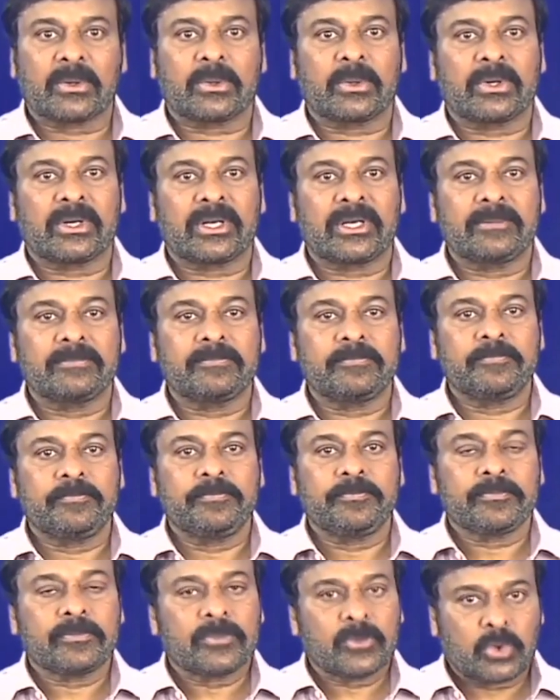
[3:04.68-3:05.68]
కడుక్కోండి
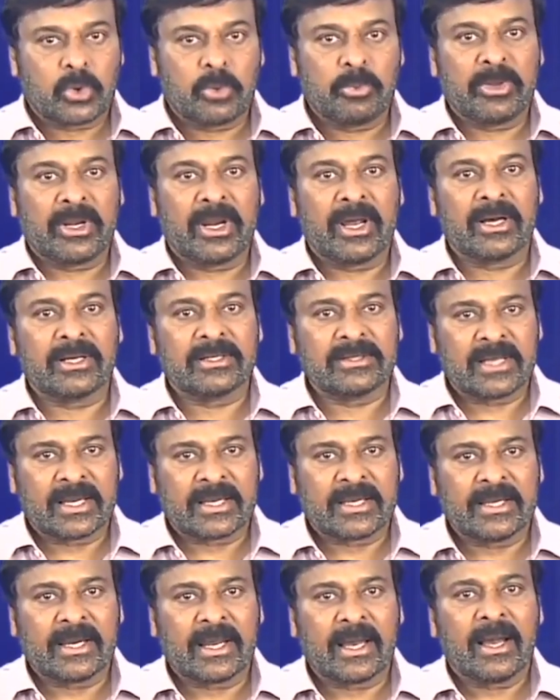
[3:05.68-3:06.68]
తుమ్మిన
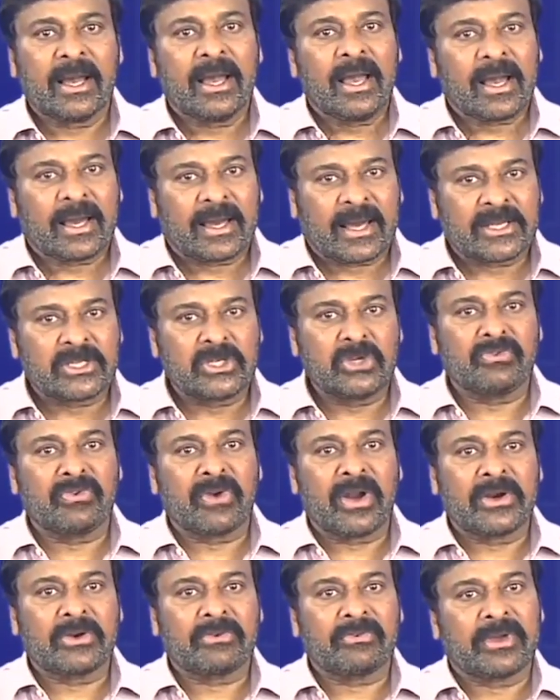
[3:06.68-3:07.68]
దగ్గిన
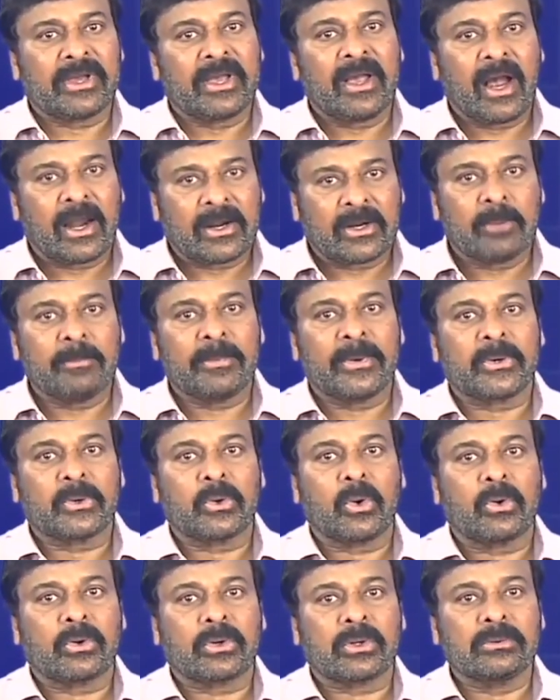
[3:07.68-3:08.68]
ఖర్చీఫ్ లాంటివి అడ్డం
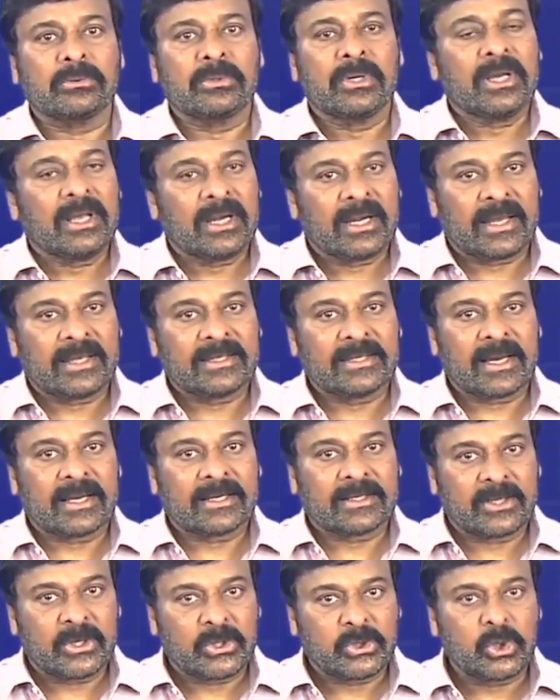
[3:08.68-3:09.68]
పెట్టుకోవటం లేదా
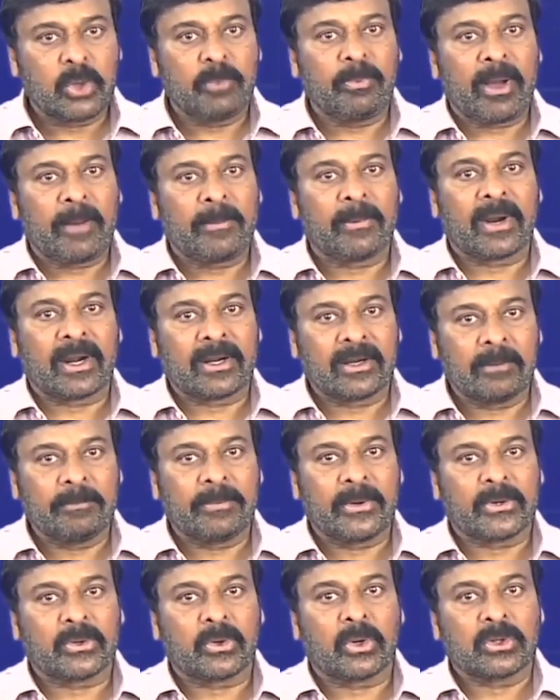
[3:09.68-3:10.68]
టిష్యూ పేపర్
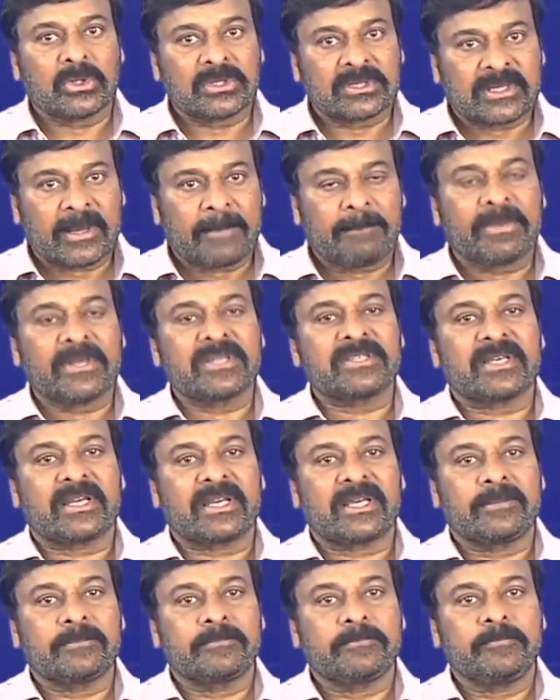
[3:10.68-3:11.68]
అడ్డం పెట్టుకోవడం
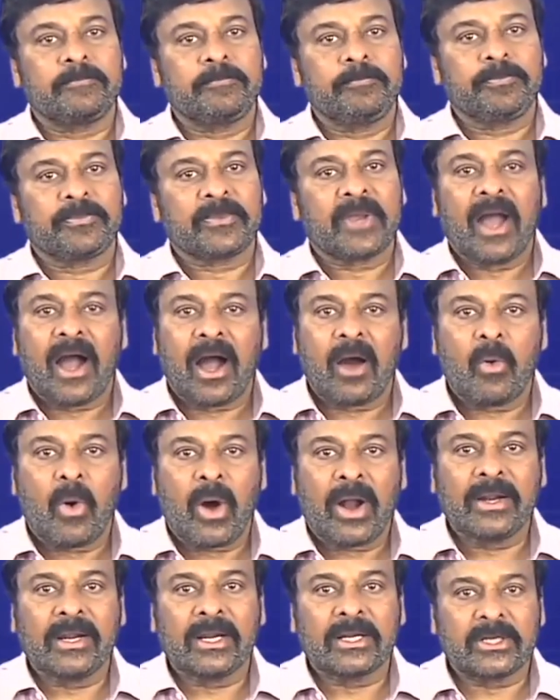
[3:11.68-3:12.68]
తప్పనిసరి ఆ
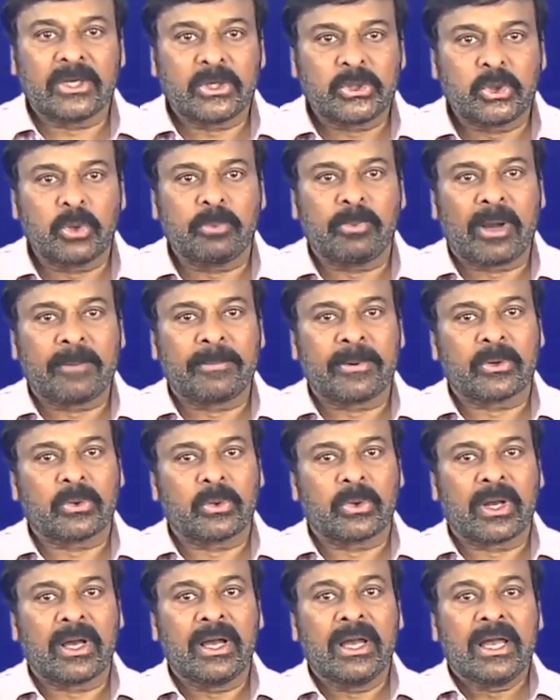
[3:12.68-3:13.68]
వాడిన టిష్యూ పేపర్
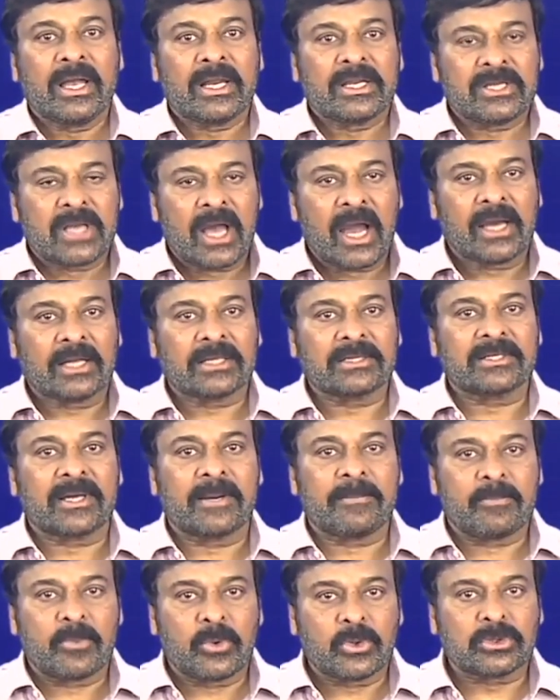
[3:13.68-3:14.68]
కూడా
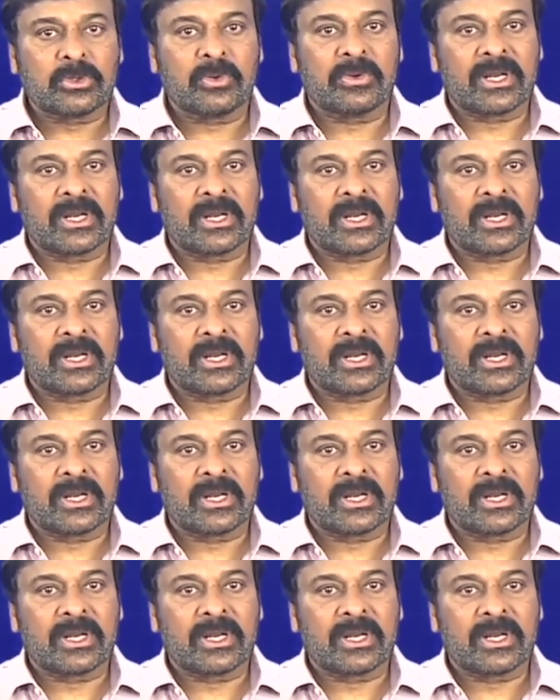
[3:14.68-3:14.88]
జాగ్రత్తగా మూత